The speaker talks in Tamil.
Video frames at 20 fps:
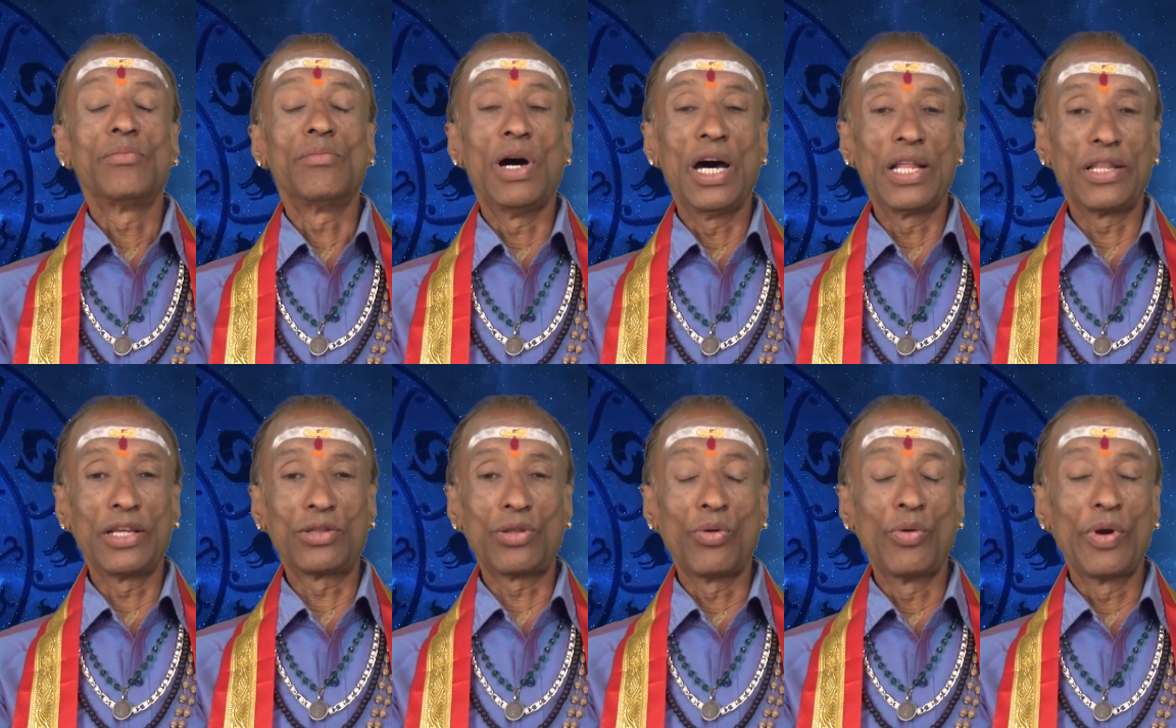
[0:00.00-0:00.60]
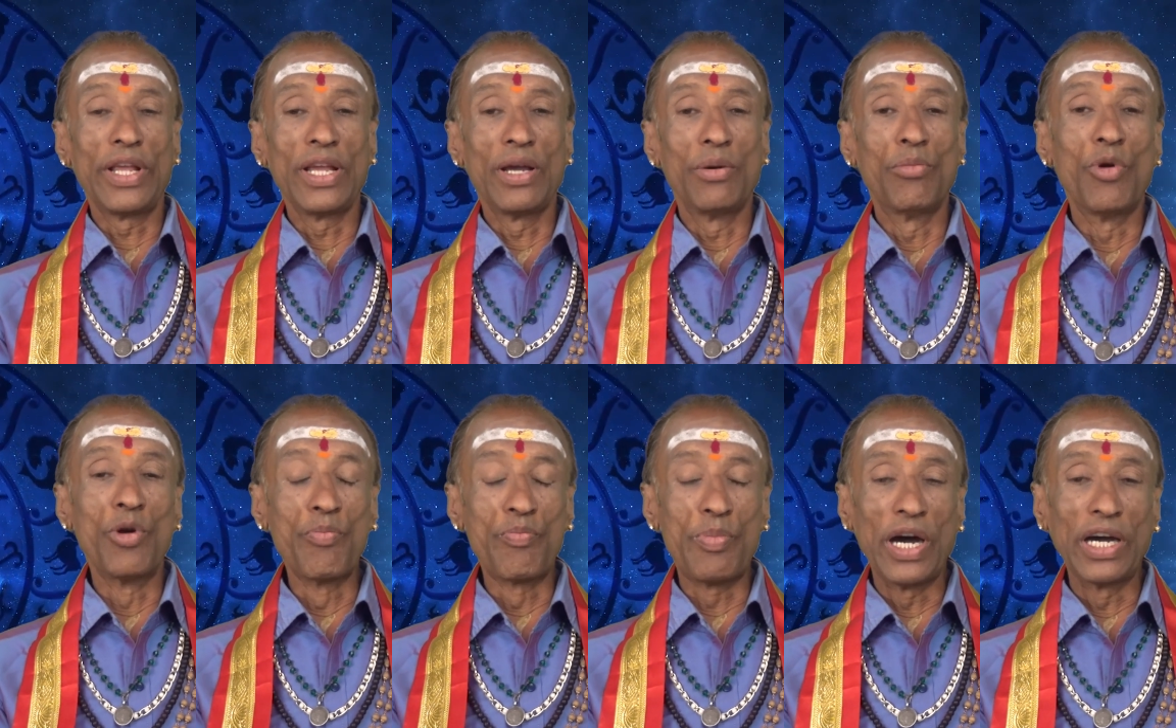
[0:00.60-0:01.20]
மாதத்தினுடைய
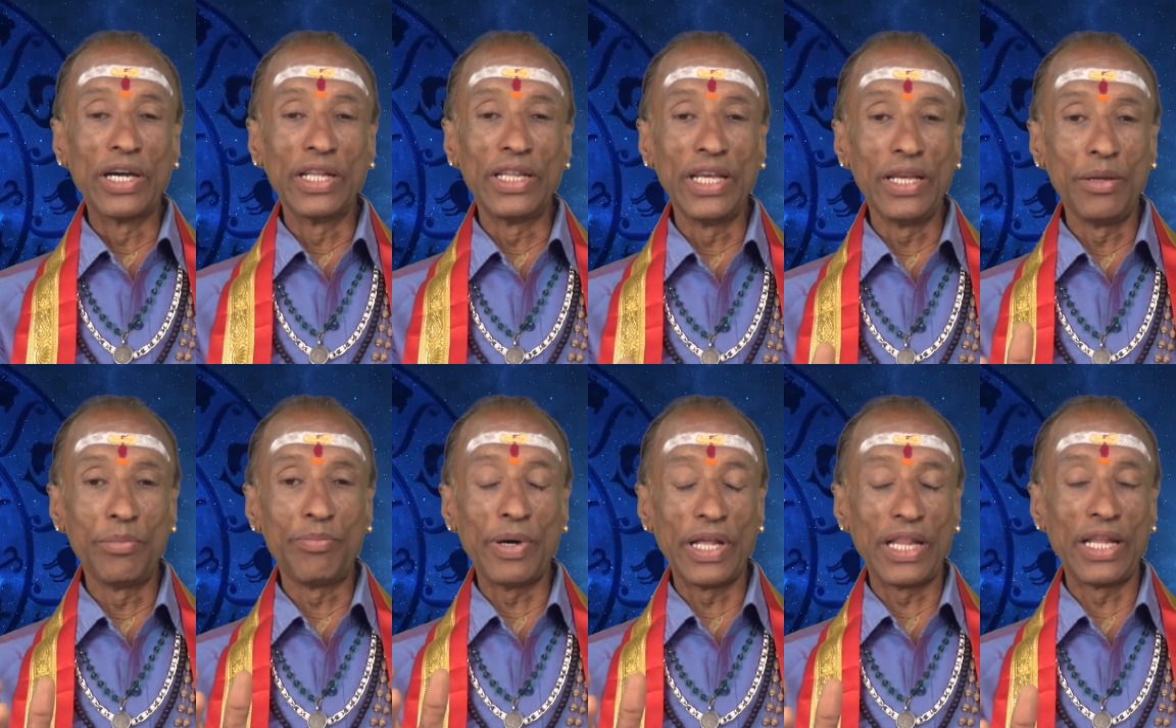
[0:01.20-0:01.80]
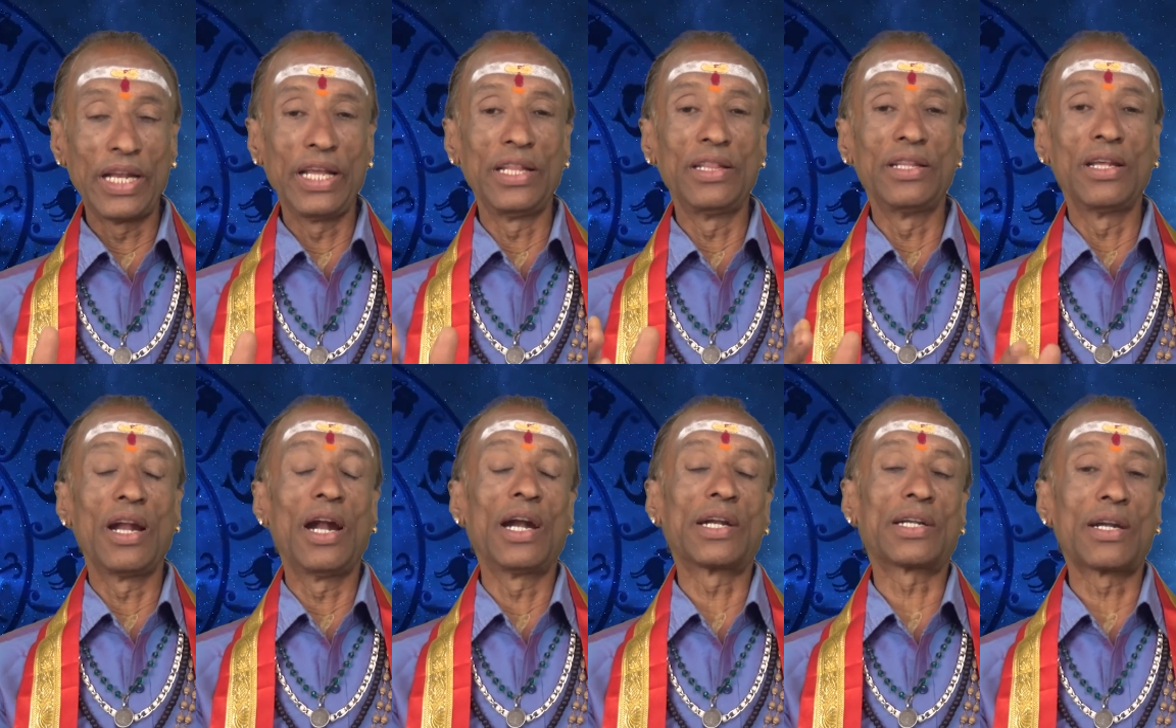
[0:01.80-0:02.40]
முன்பகுதி பதினைந்து
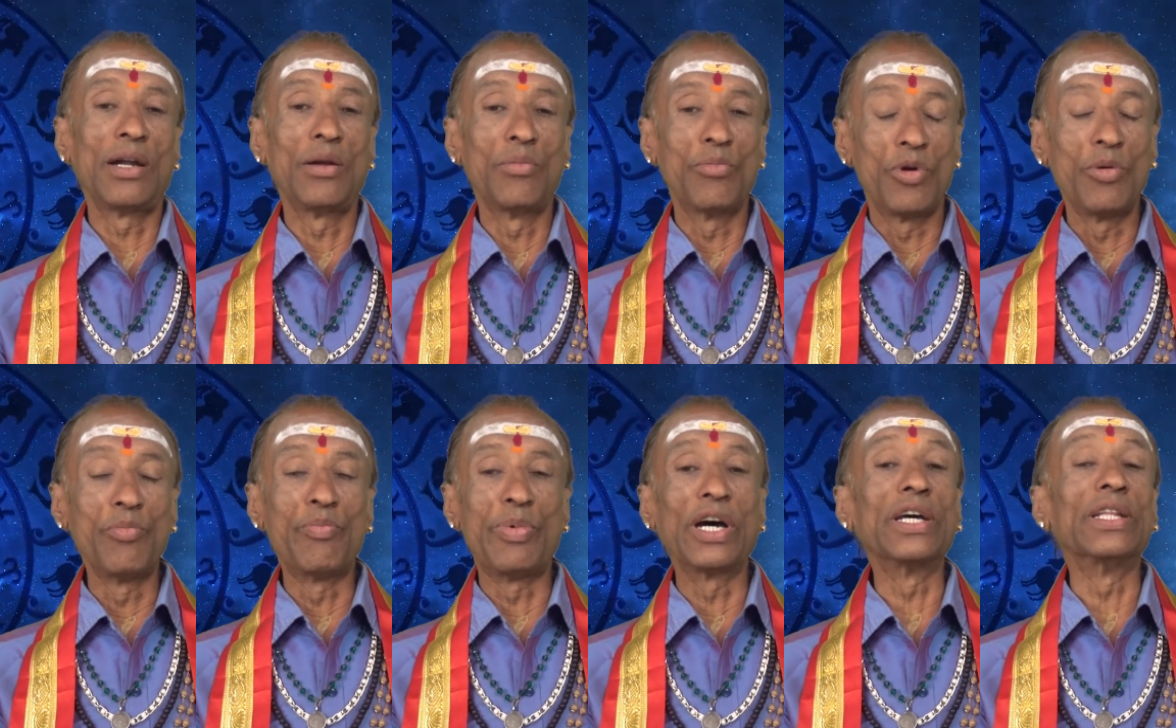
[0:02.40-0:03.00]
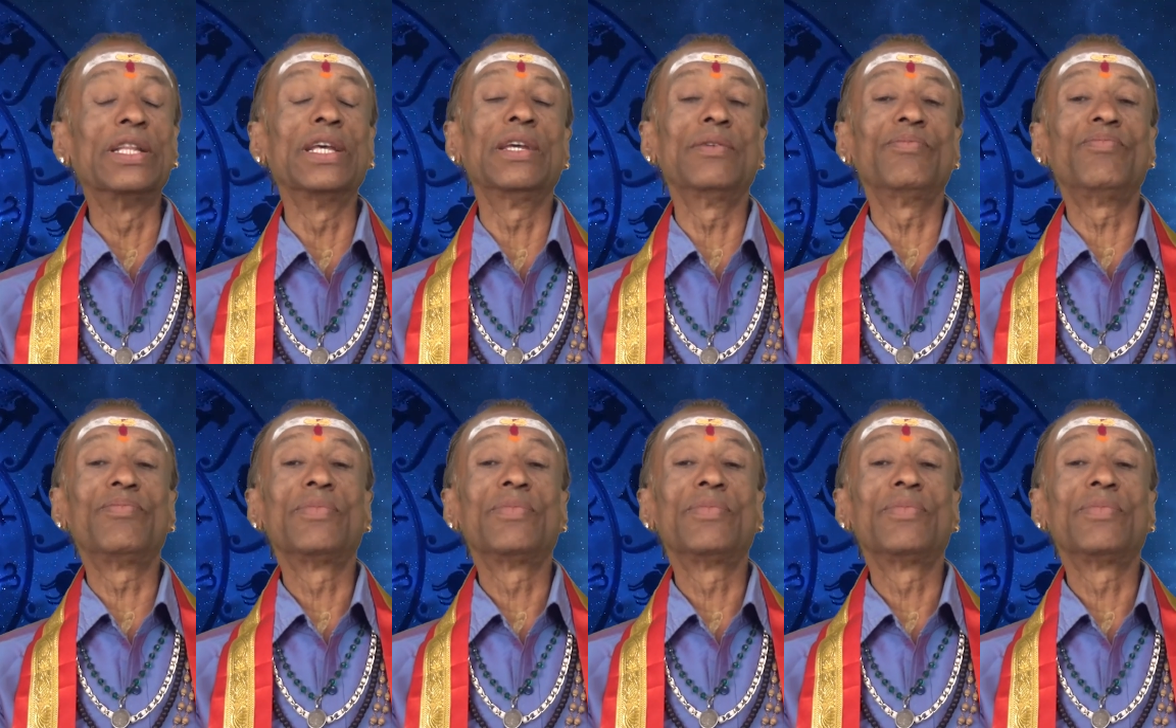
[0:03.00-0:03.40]
நாட்கள் முன்பகுதி